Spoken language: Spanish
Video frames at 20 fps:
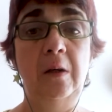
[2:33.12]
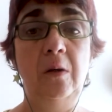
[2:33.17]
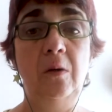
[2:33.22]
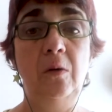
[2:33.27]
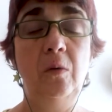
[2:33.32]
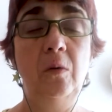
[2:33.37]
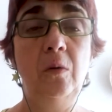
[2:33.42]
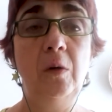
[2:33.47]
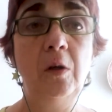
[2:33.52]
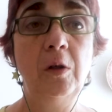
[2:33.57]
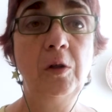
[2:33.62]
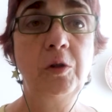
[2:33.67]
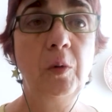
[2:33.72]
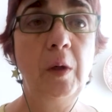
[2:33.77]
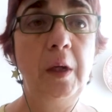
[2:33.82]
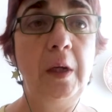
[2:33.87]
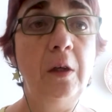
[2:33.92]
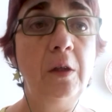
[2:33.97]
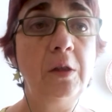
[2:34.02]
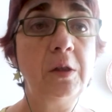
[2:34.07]
o en los
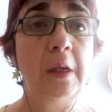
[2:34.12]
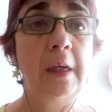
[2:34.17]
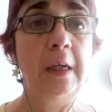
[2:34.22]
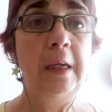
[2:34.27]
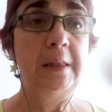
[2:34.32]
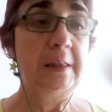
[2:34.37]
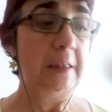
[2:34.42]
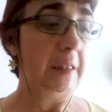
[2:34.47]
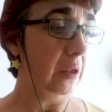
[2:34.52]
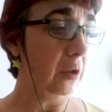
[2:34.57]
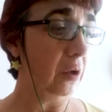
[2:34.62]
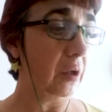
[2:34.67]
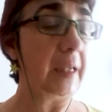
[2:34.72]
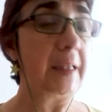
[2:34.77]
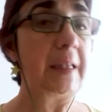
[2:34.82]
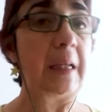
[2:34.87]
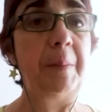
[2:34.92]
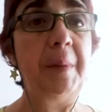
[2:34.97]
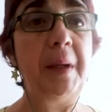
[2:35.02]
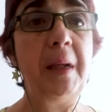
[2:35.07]
suelos, sino
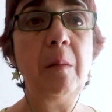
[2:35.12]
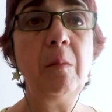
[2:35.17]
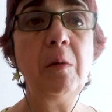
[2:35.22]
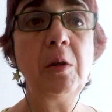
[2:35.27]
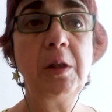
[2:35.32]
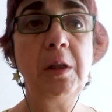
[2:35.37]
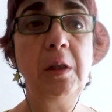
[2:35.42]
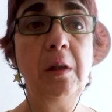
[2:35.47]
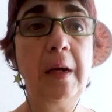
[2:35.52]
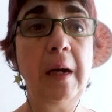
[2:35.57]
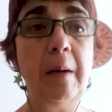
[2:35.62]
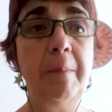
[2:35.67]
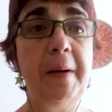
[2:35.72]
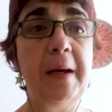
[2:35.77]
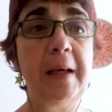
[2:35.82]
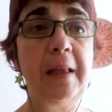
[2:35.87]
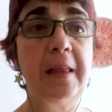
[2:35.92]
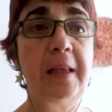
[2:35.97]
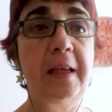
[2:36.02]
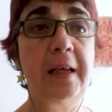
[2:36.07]
que también hemos sido
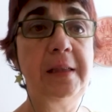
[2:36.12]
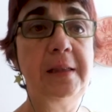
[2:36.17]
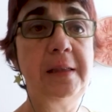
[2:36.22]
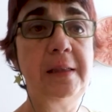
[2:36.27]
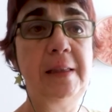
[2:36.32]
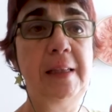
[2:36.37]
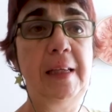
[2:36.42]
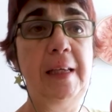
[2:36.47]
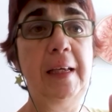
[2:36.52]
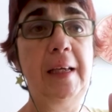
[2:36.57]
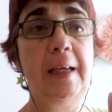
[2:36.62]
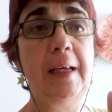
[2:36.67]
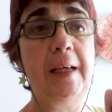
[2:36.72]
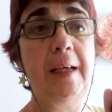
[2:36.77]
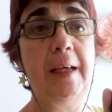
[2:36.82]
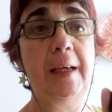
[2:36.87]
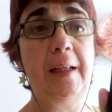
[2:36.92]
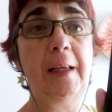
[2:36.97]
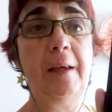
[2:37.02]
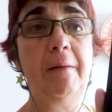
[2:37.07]
capaces
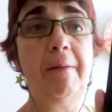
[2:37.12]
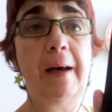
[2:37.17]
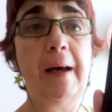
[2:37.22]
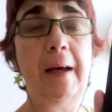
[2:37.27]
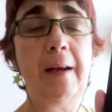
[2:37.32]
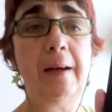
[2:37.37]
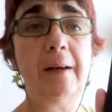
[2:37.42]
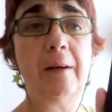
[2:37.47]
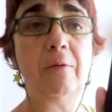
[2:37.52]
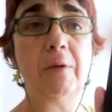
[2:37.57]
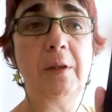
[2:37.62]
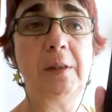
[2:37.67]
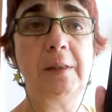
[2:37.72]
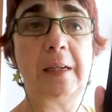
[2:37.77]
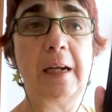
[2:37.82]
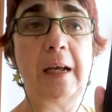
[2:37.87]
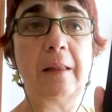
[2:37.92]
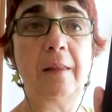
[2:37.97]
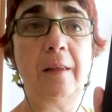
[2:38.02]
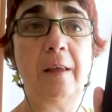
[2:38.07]
de llevar
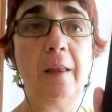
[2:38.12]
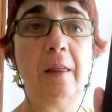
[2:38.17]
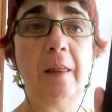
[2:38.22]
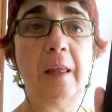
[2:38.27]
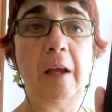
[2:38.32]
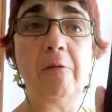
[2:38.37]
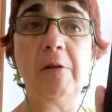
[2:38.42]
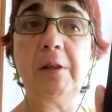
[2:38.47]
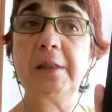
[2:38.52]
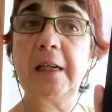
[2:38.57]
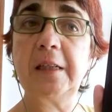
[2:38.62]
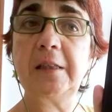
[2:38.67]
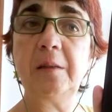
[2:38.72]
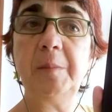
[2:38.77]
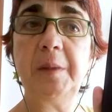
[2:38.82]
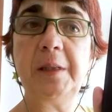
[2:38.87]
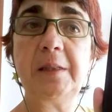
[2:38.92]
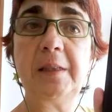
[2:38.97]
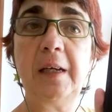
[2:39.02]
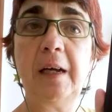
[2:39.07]
nuestra ciencia y nuestras
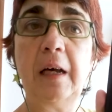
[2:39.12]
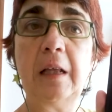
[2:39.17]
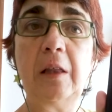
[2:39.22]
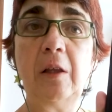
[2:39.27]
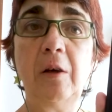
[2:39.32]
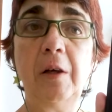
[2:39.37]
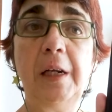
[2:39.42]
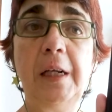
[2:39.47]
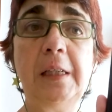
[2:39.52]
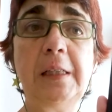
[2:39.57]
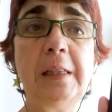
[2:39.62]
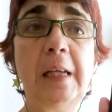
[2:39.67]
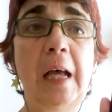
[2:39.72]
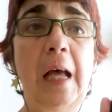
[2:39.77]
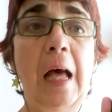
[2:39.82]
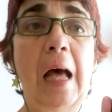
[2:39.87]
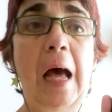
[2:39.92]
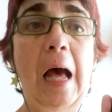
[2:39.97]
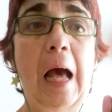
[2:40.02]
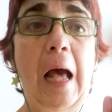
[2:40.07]
investigaciones
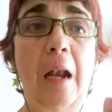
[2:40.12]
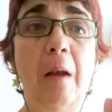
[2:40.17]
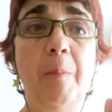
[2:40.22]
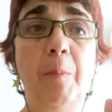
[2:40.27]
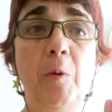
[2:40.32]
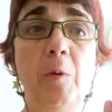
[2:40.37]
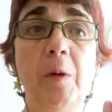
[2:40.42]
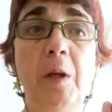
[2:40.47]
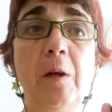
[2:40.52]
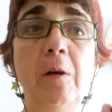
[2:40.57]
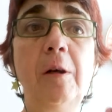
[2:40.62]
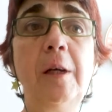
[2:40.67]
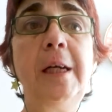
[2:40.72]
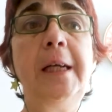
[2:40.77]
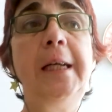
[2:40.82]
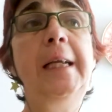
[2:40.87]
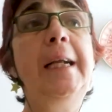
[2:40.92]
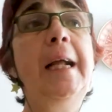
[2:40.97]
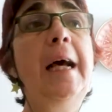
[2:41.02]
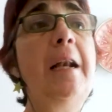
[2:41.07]
al público
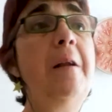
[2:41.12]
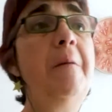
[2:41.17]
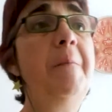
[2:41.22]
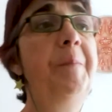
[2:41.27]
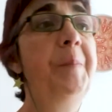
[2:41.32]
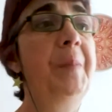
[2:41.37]
general